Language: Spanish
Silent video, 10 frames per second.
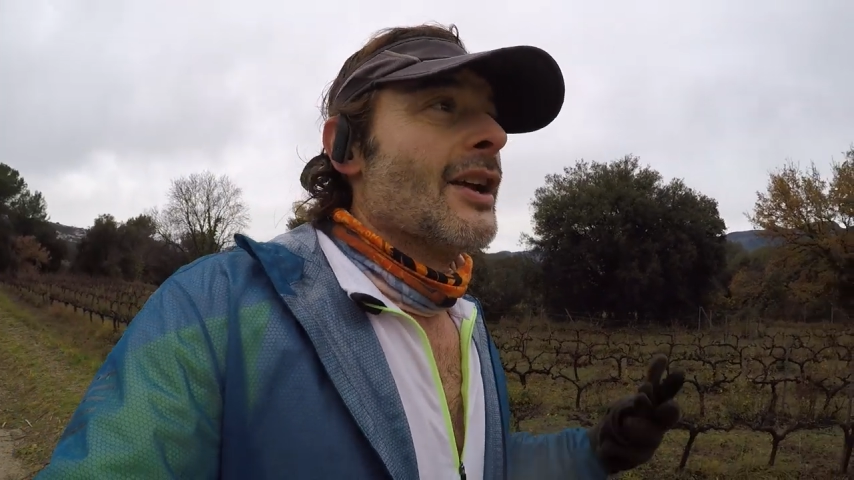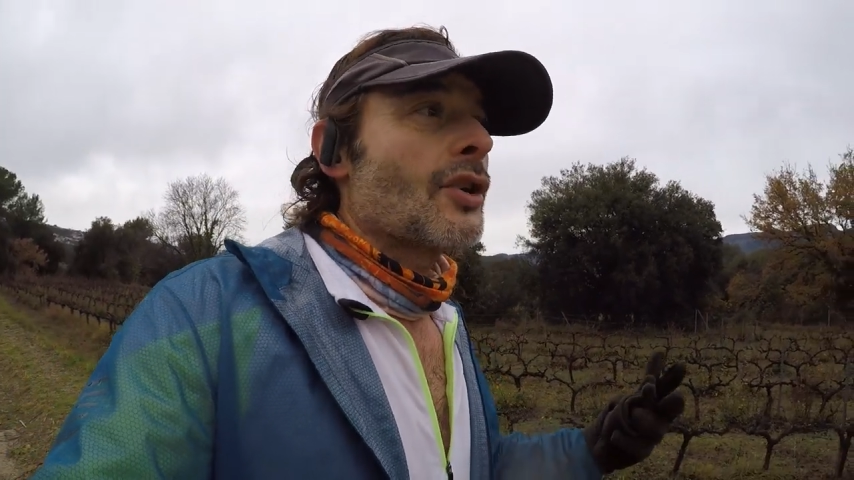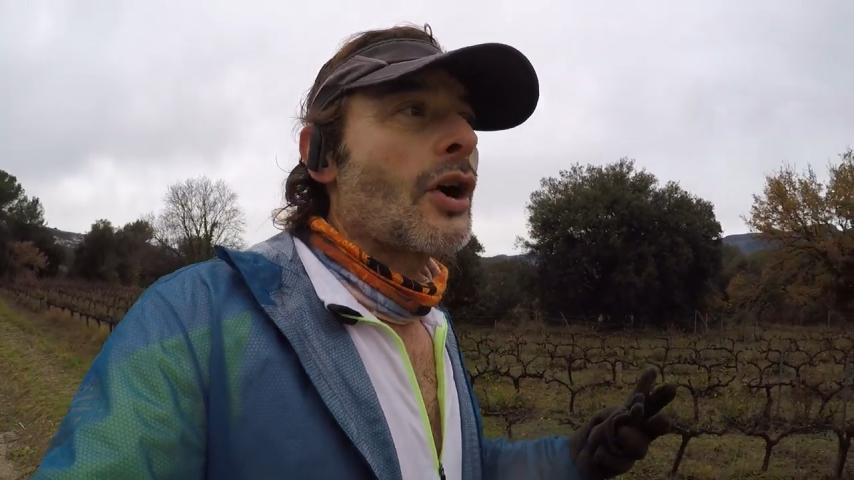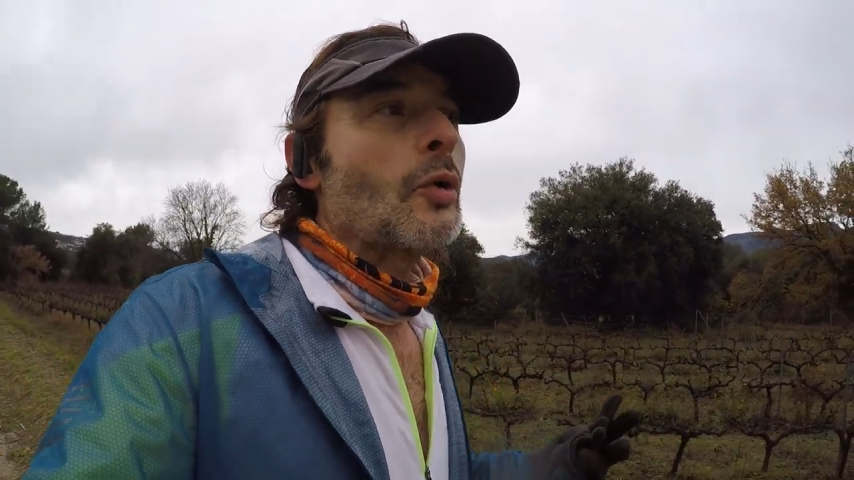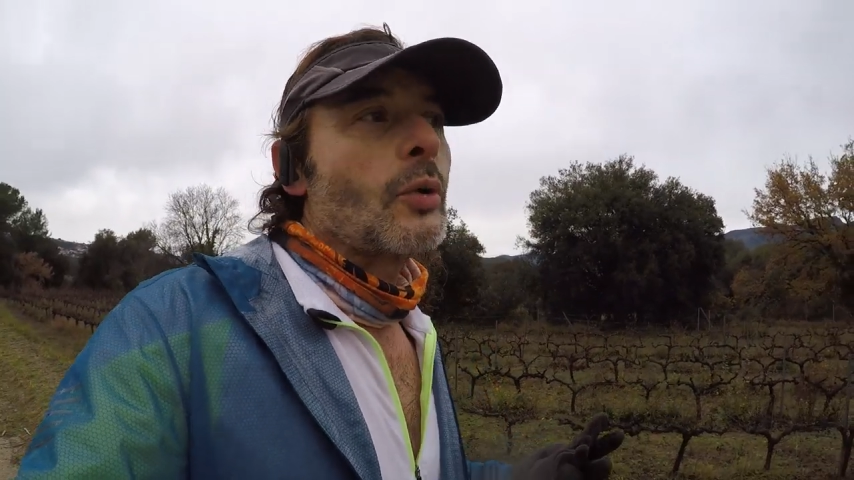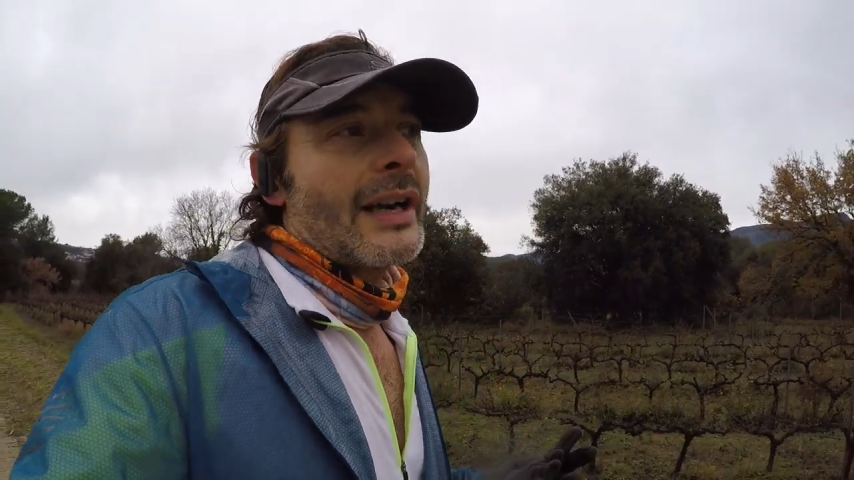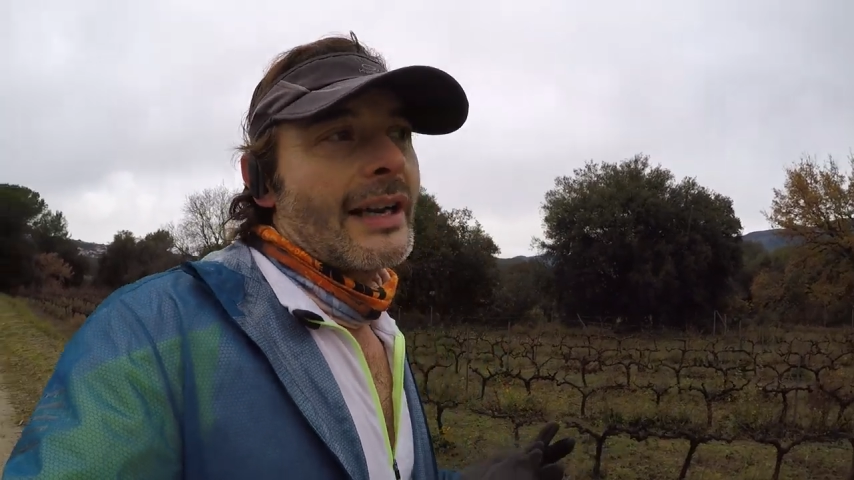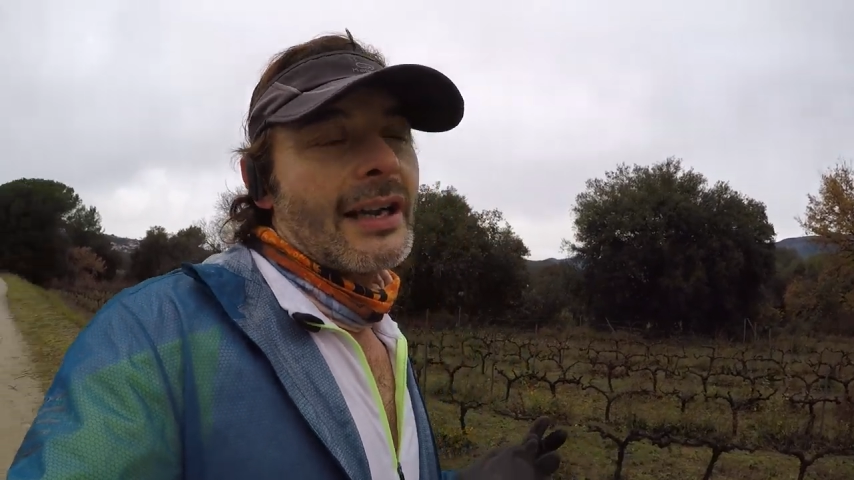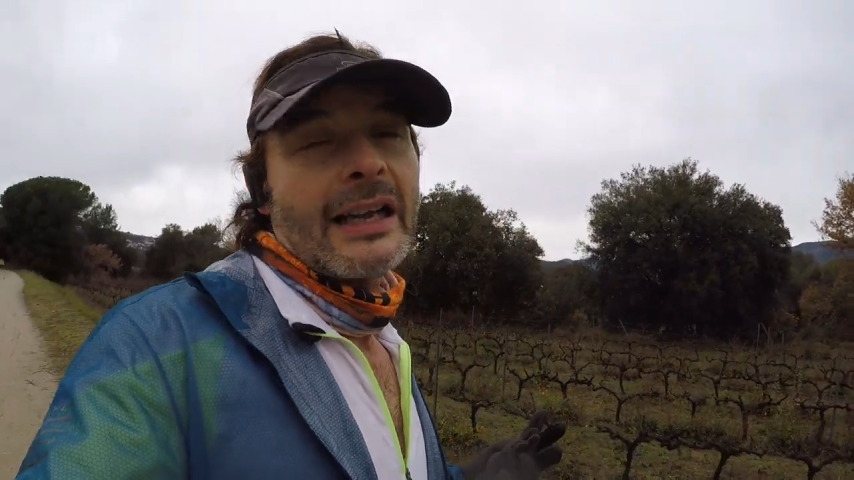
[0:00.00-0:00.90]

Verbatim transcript: ¿Qué ocurre?